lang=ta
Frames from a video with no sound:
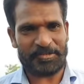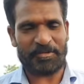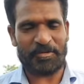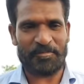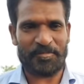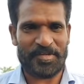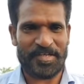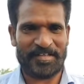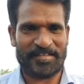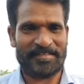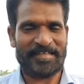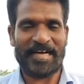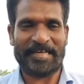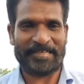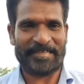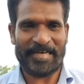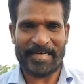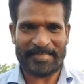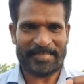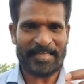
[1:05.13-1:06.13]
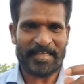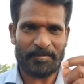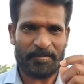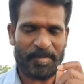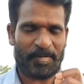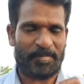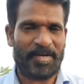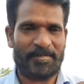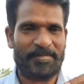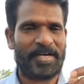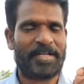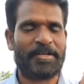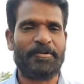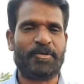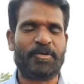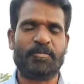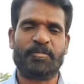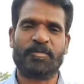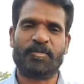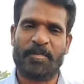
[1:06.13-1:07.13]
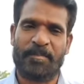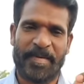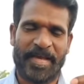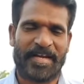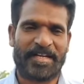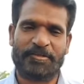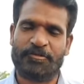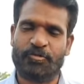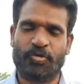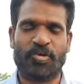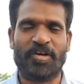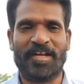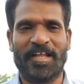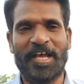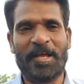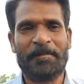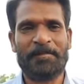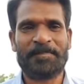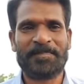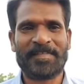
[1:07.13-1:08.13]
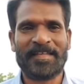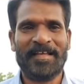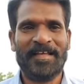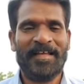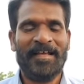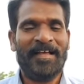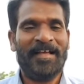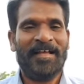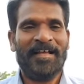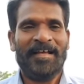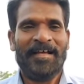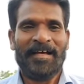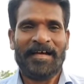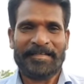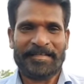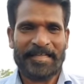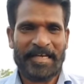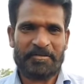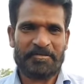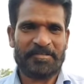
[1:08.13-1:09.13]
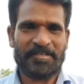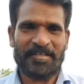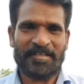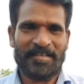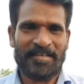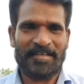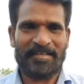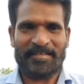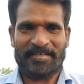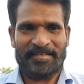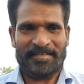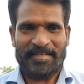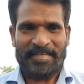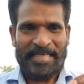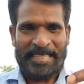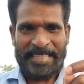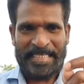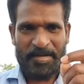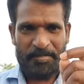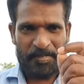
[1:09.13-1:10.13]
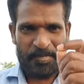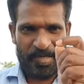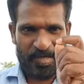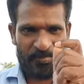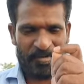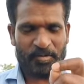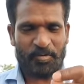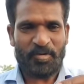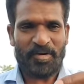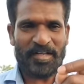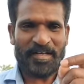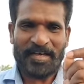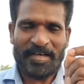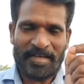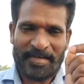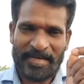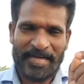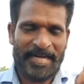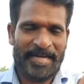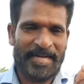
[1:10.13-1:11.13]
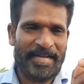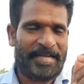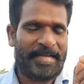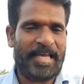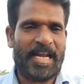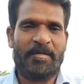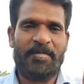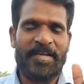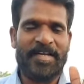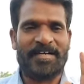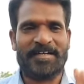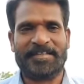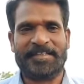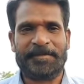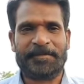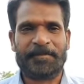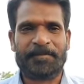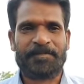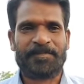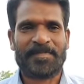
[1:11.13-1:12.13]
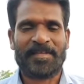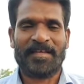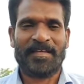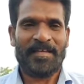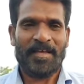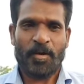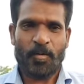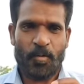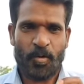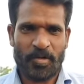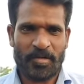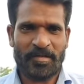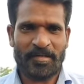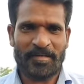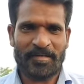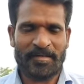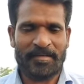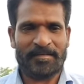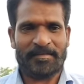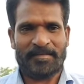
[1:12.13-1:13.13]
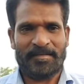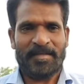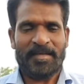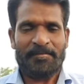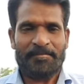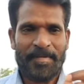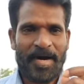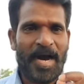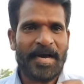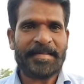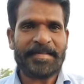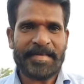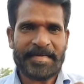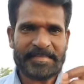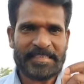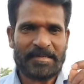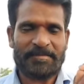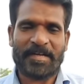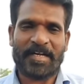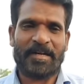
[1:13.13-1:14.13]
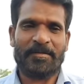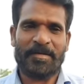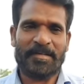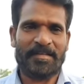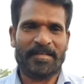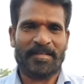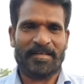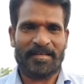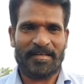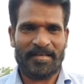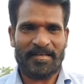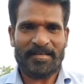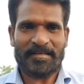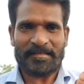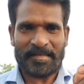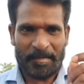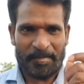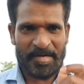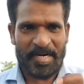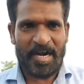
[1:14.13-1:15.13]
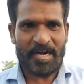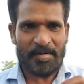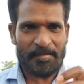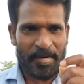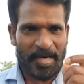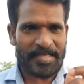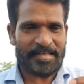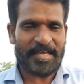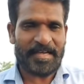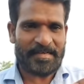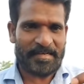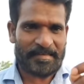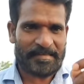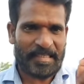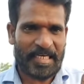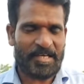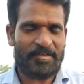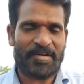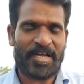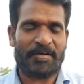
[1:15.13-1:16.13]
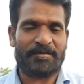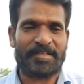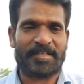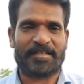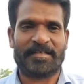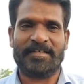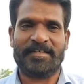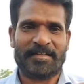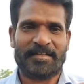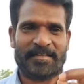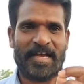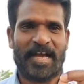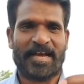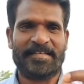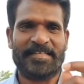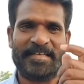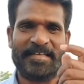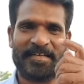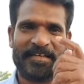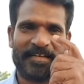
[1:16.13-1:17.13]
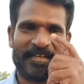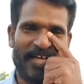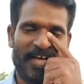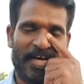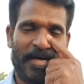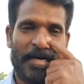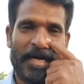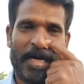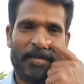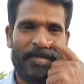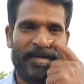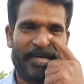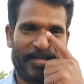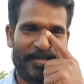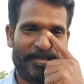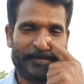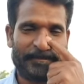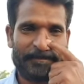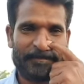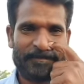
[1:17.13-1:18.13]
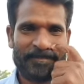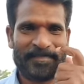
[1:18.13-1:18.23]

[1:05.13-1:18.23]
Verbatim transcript: எடுத்துக்க முடியாது அதனால தான் அந்த பிரபலமான யூடியூபுடைய பேரை சொல்லலை அதாவது இப்போ நமக்குள்ள ரெண்டு கேள்வி எழுது ஒன்று மாரிதாஸ் அவர்கள் வந்து தமிழ்நாடு பாஜக தலைவராவதற்கு தகுதி இருக்கிறதா அப்படின்றது